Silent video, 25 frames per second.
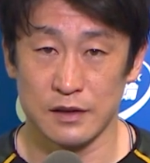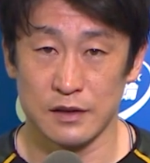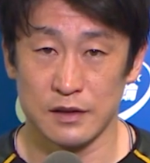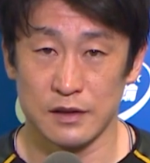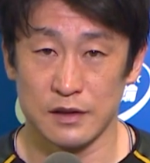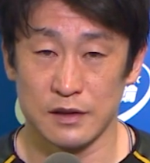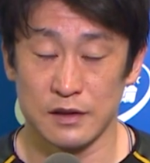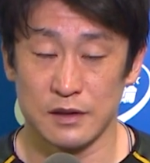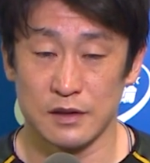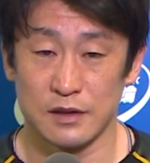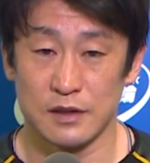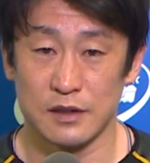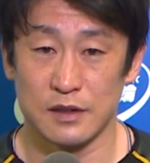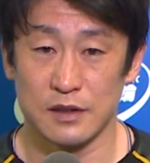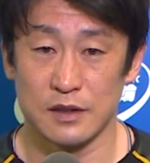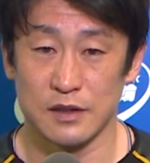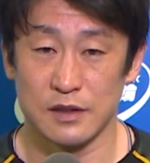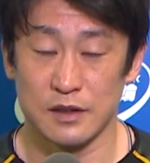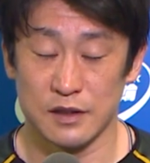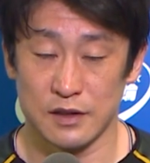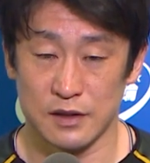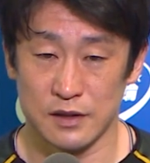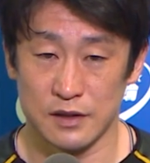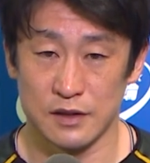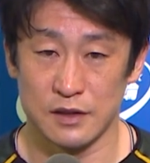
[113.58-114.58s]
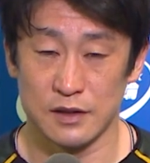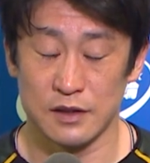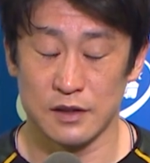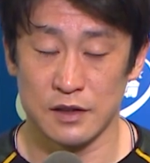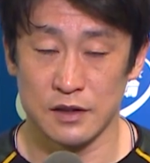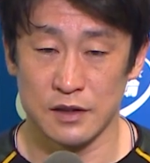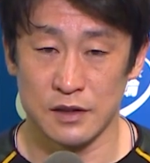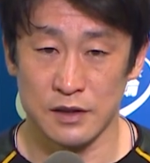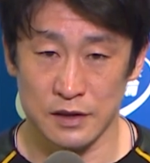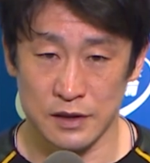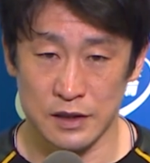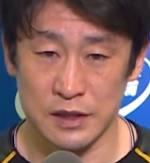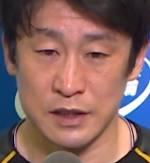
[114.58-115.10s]
今日も突っ張り先行
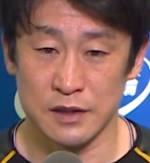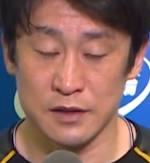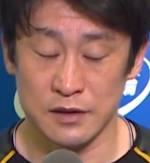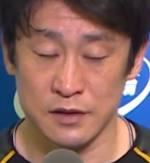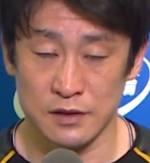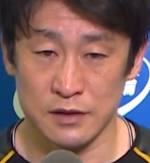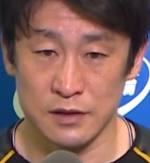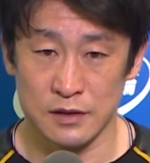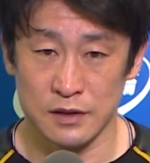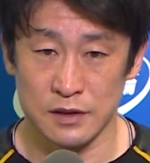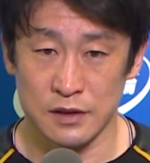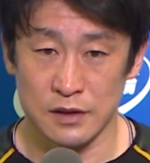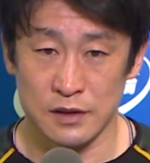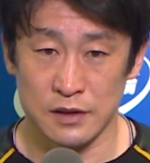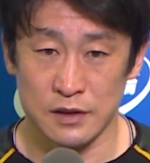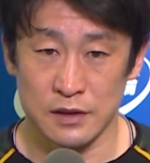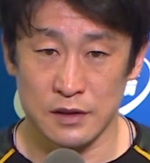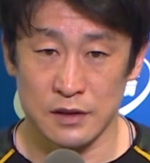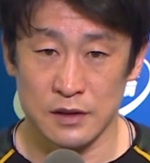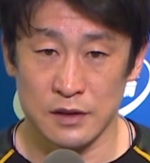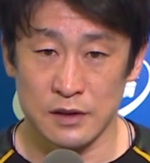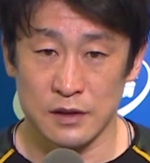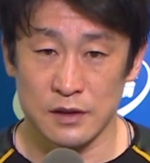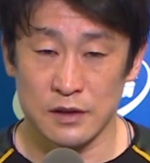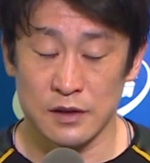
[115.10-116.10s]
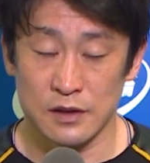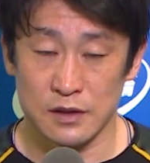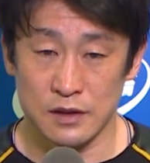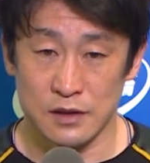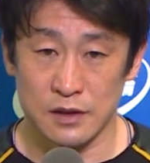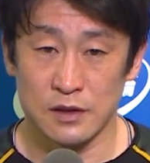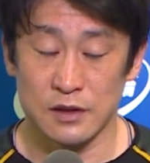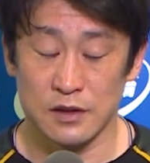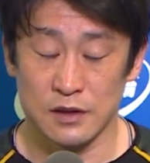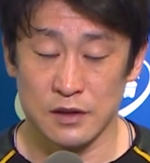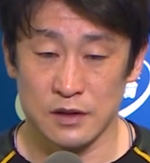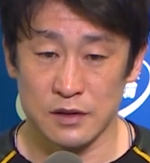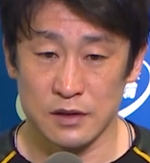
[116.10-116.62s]
と自分の
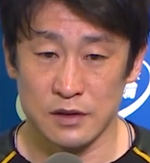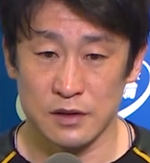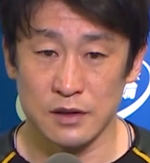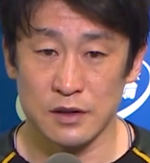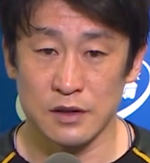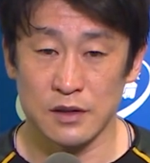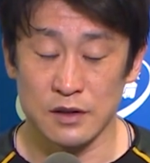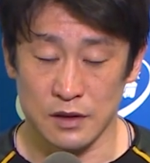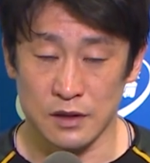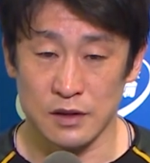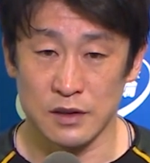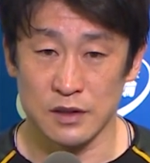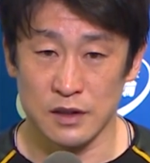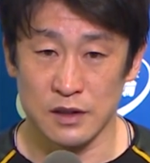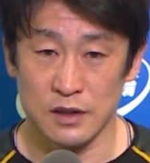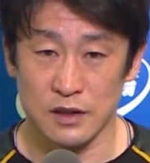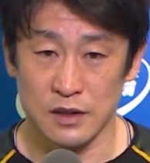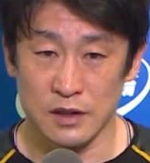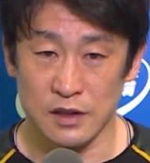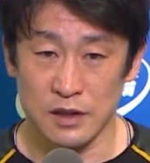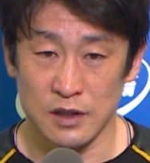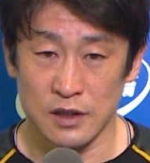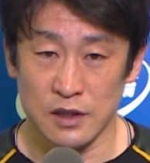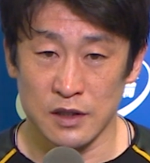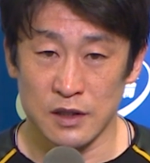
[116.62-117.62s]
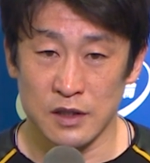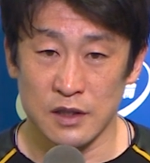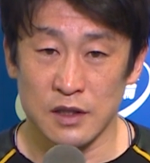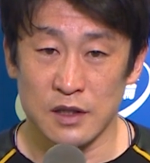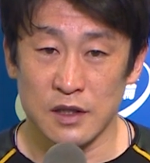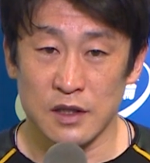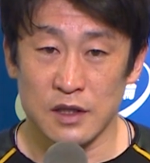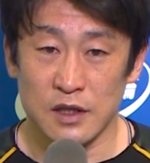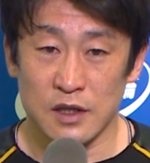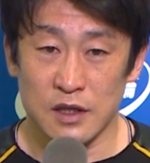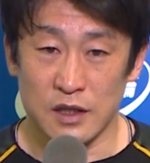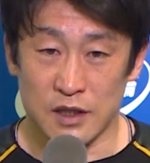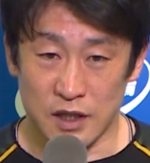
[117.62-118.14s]
レースをしましたよね。
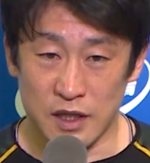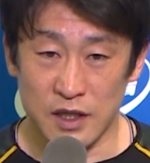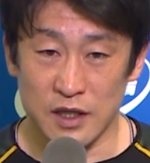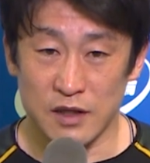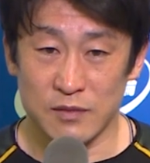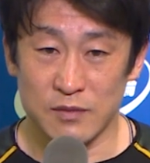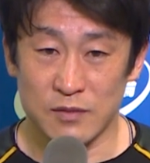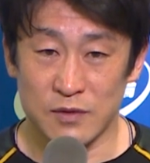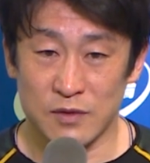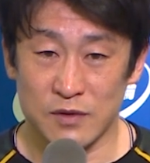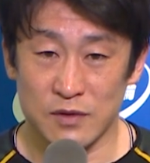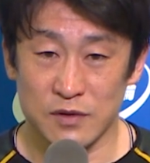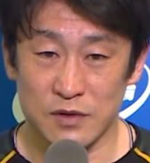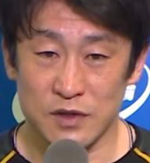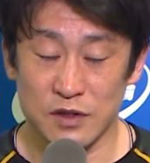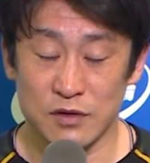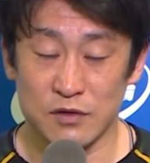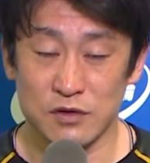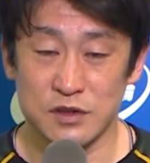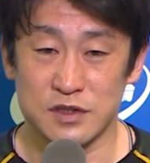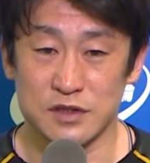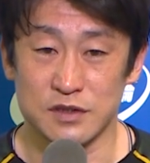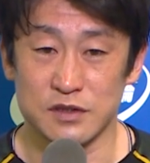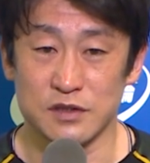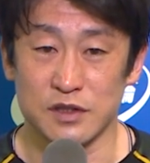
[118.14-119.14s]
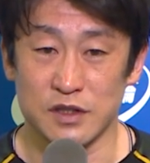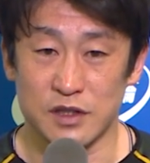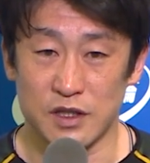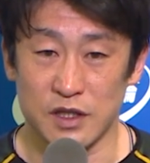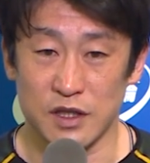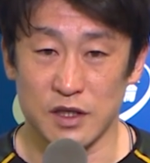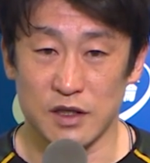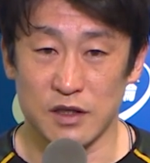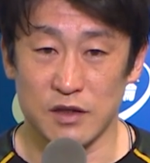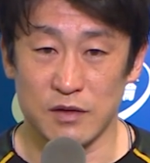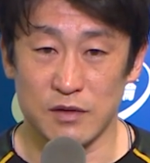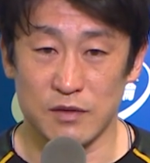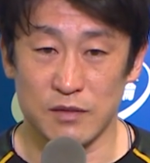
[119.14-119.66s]
はいもう昨日に続い
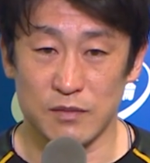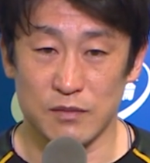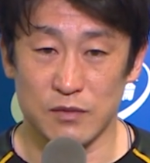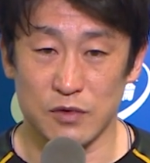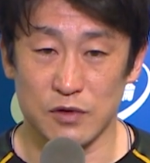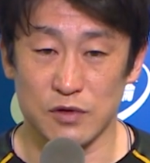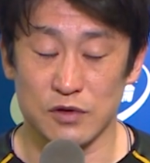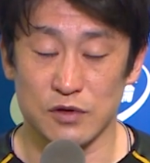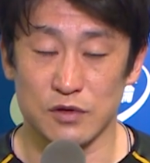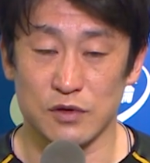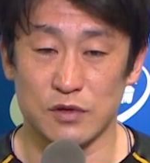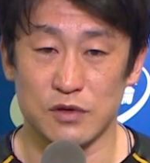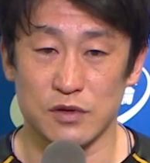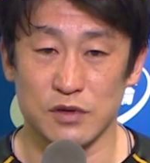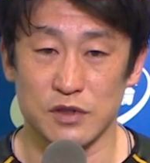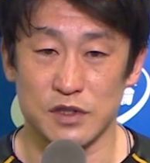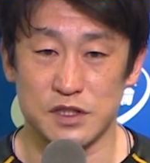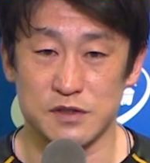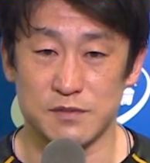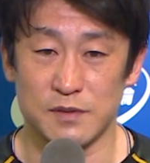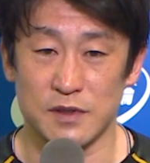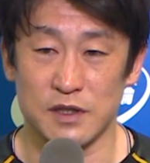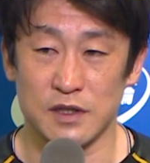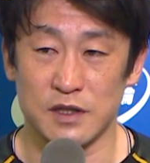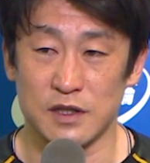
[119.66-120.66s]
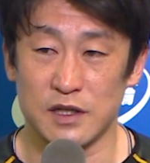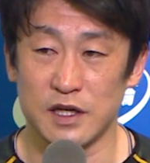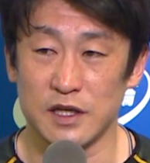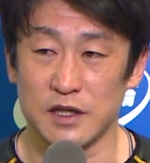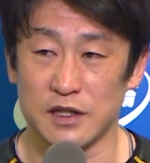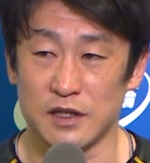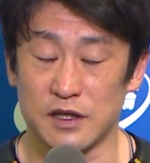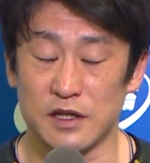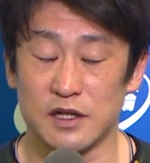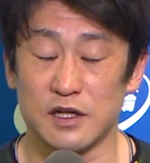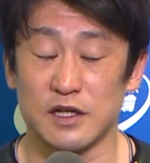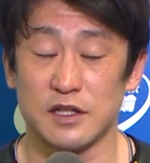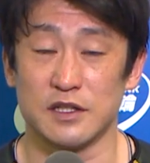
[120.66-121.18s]
て僕のところ一番
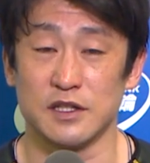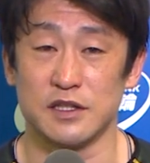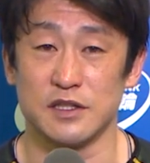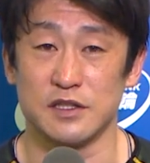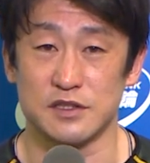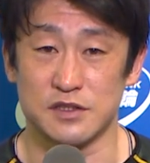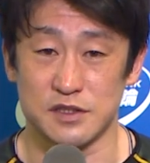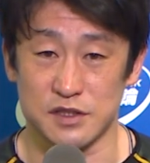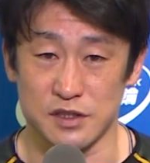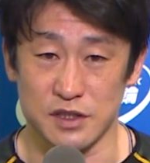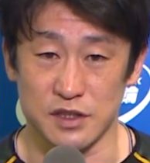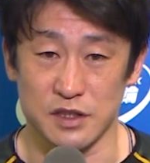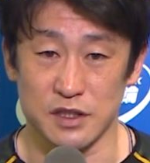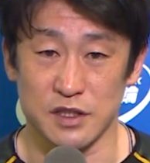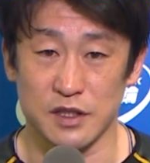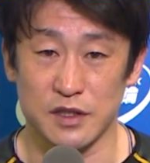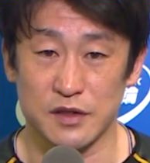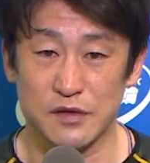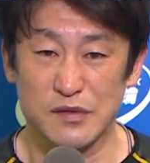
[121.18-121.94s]
ライン長かったですし、